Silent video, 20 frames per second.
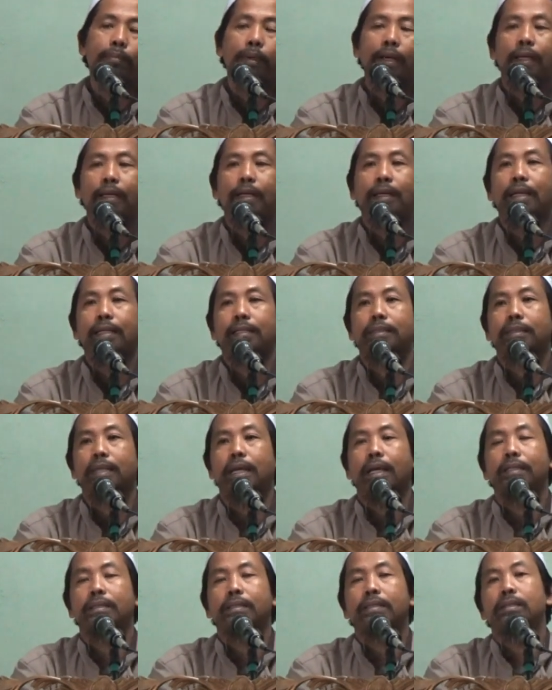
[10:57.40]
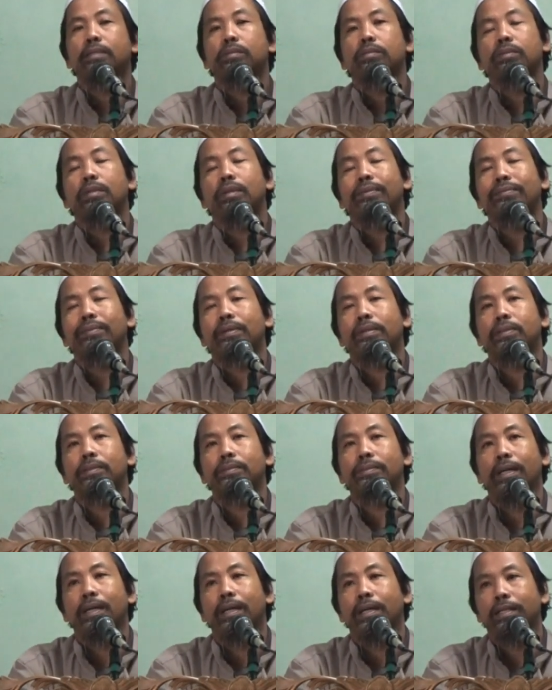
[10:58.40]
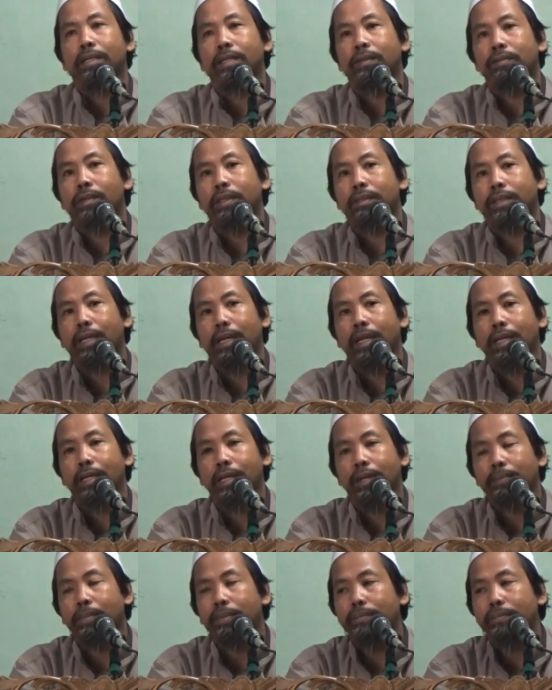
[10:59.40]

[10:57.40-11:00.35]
maka saat itu Allah Subhanahu wa taala